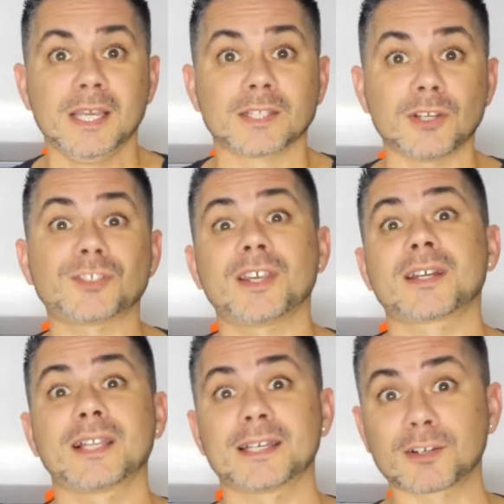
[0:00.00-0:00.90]
Então é isso aí
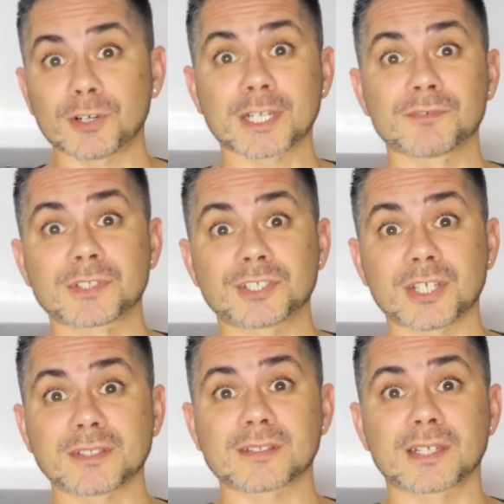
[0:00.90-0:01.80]
galera, agora que vocês
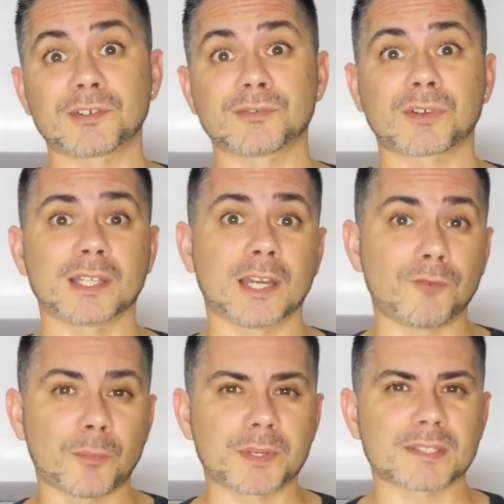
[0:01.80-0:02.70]
já se inscreveram no canal, eu
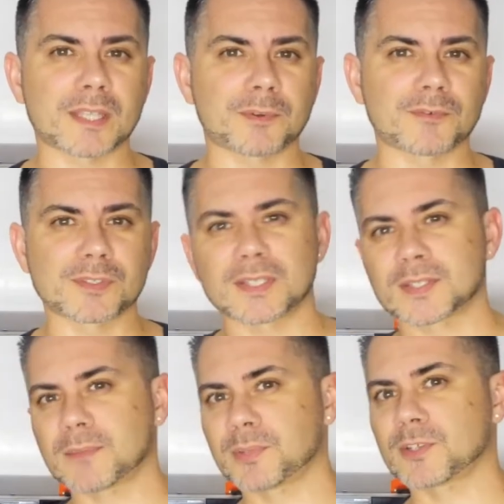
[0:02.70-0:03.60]
vou apresentar para vocês
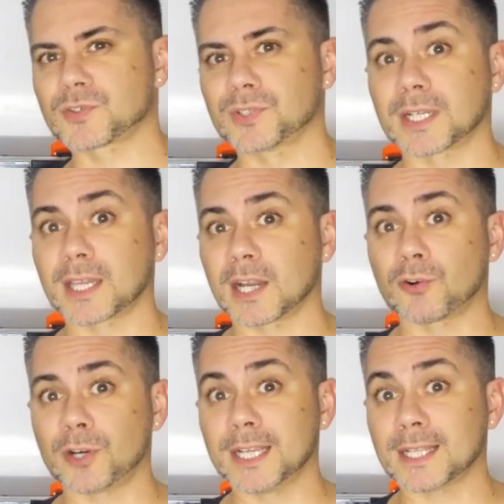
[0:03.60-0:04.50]
essa impressora que é a
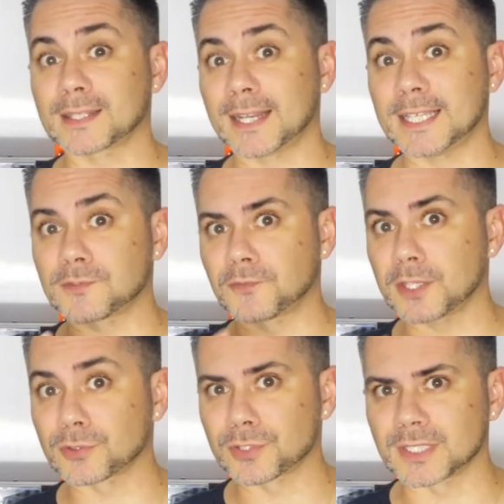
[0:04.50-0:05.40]
Core A3
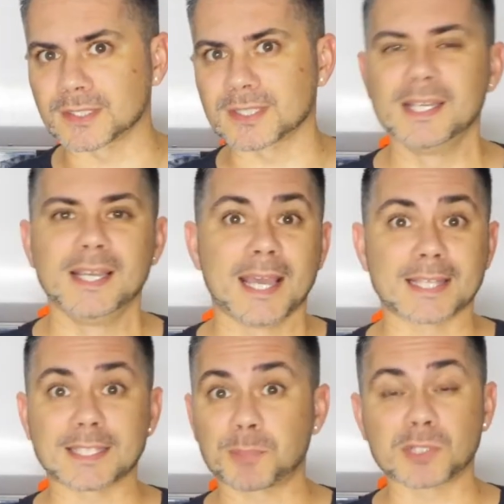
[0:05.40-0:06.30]
V2.
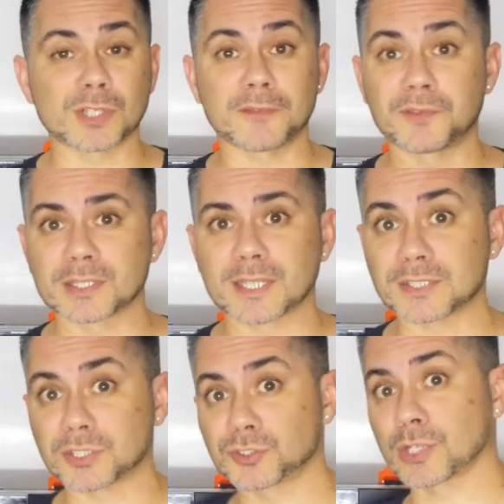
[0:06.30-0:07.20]
Essa impressora é
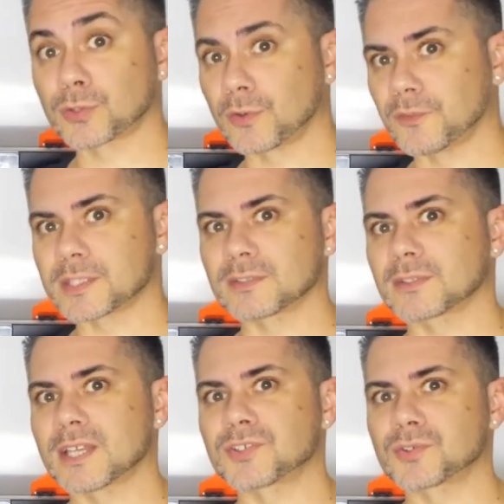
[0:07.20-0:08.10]
fantástica, eu já estou fazendo
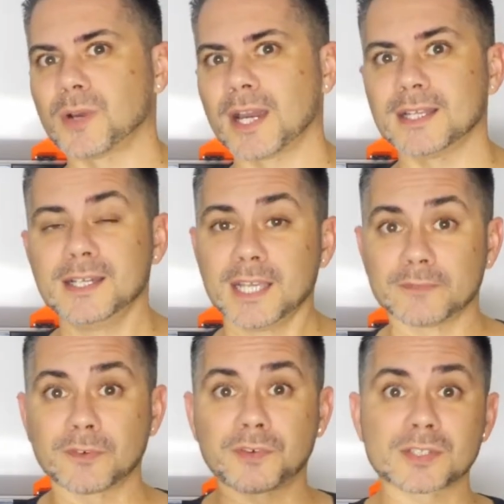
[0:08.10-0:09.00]
teste com ela. Eu
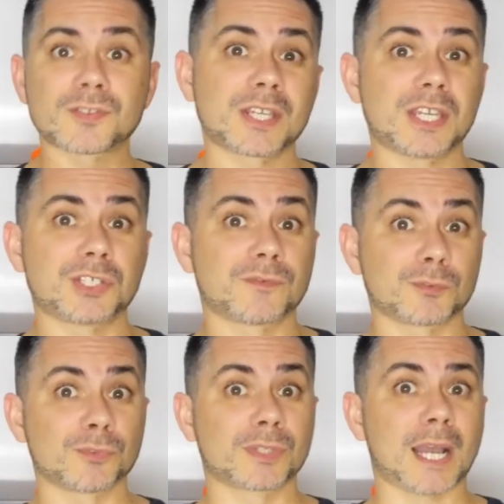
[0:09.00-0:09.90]
vou fazer o seguinte, eu vou
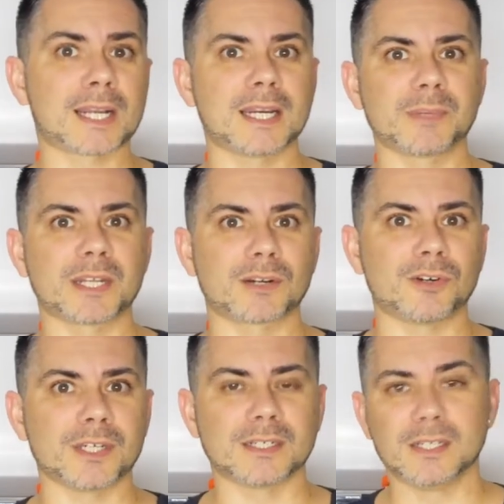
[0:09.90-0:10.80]
mudar a câmera
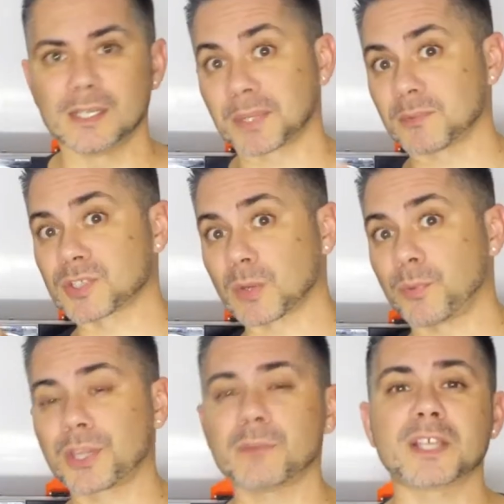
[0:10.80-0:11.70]
agora para mostrar um
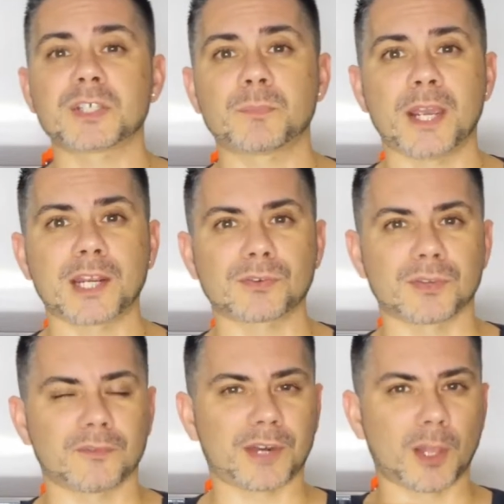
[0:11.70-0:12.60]
pouquinho mais de perto
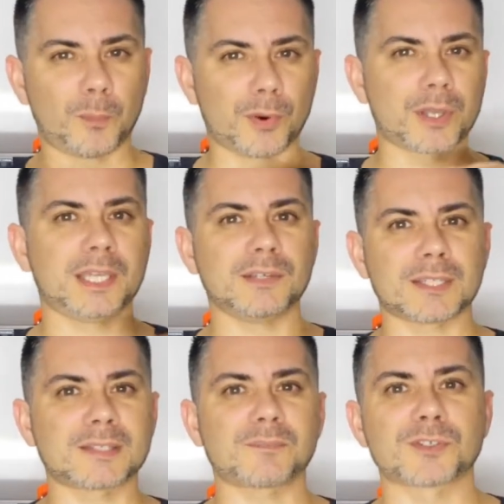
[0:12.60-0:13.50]
e falar um pouquinho
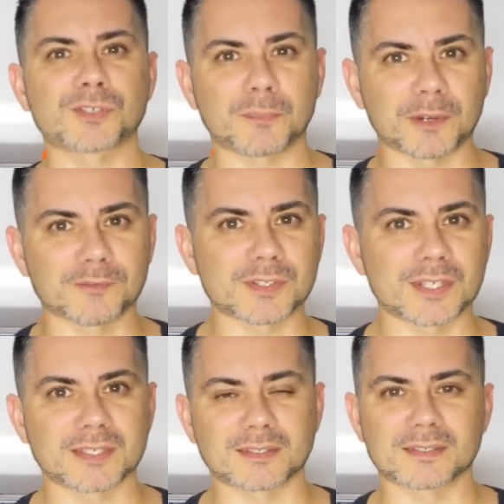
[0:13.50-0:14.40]
dessa impressora para
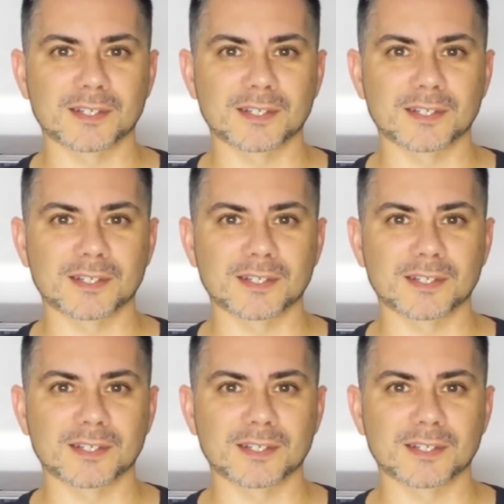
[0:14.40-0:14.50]
vocês.